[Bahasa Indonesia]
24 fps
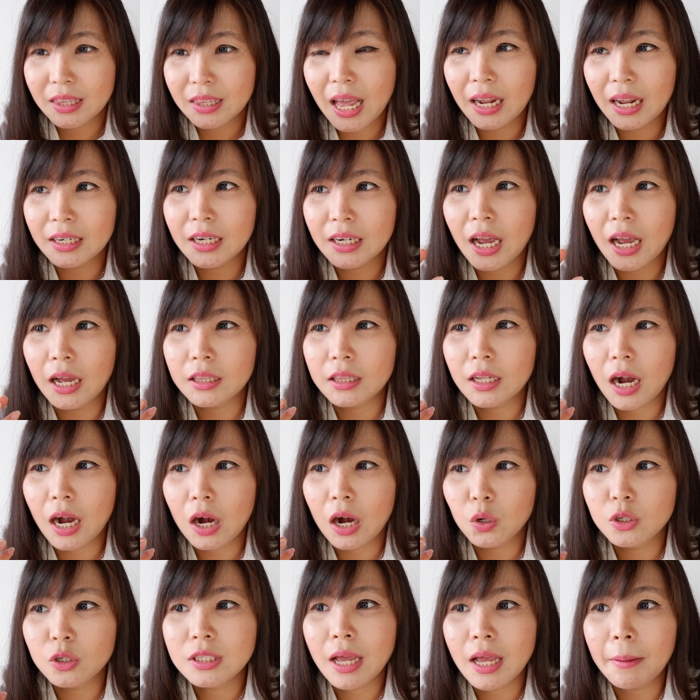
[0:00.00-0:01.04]
dan nggak
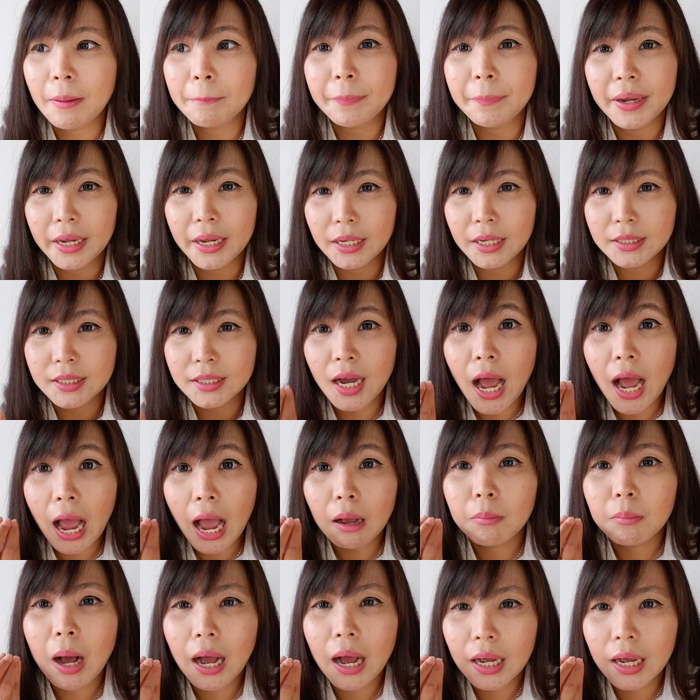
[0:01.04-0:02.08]
terlalu sampai nyengak
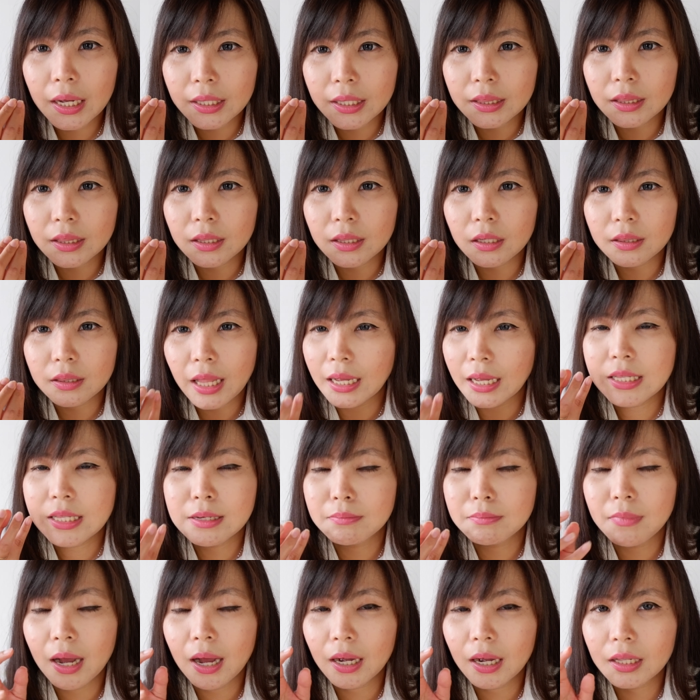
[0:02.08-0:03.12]
banget
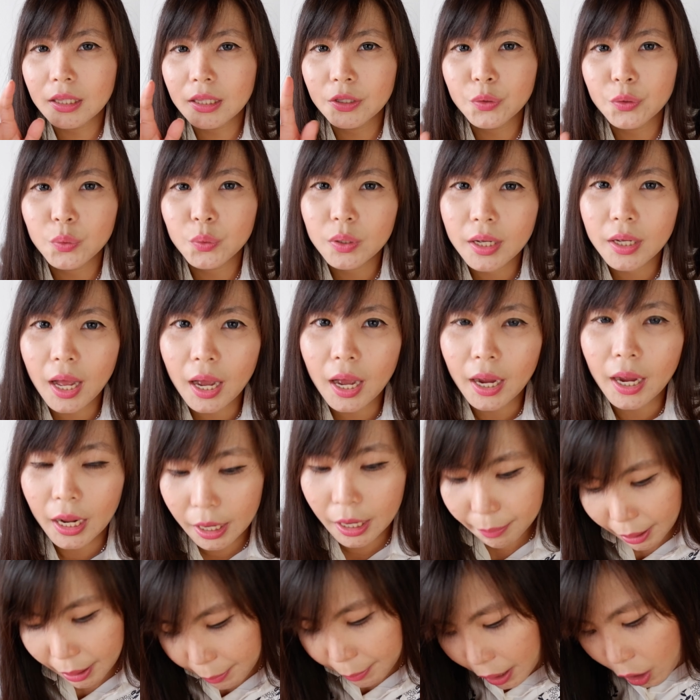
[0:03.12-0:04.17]
tajam banget itu enggak
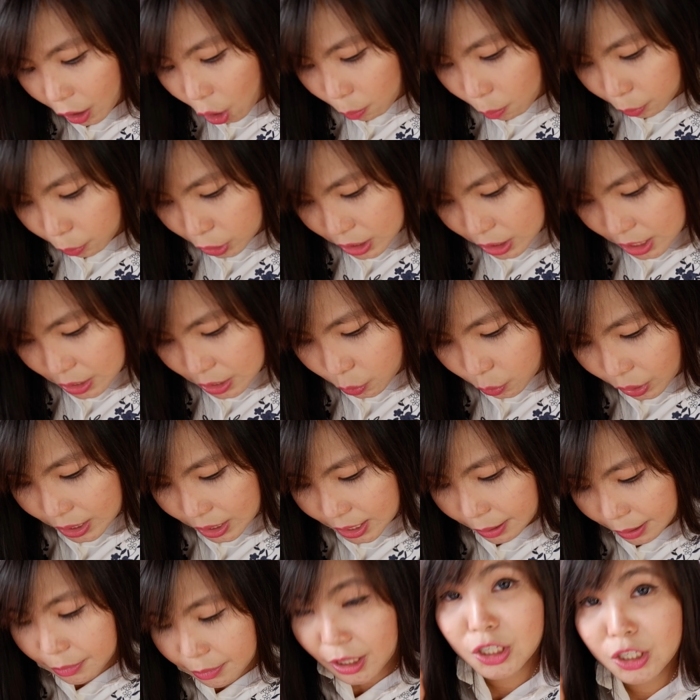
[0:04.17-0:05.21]
karena memang komposisi
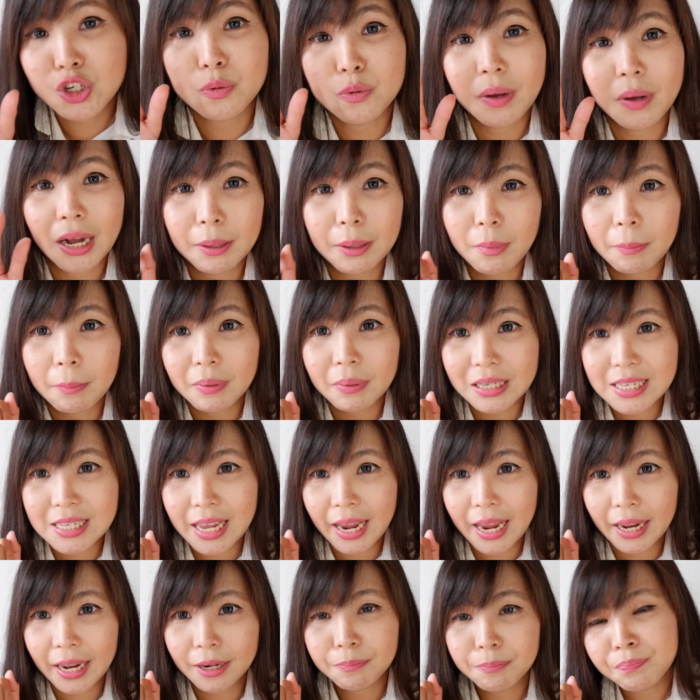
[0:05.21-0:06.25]
wasabinya cuma
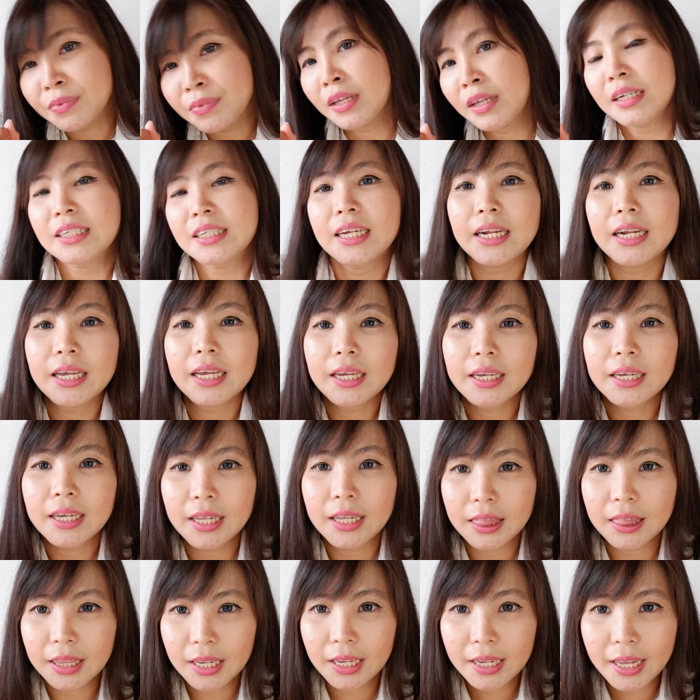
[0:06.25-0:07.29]
5% jadi
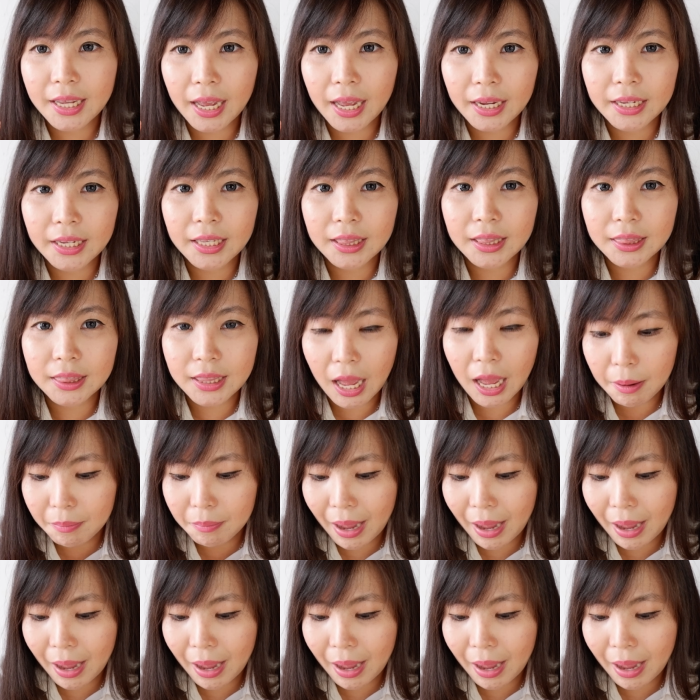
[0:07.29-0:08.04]
ketika kita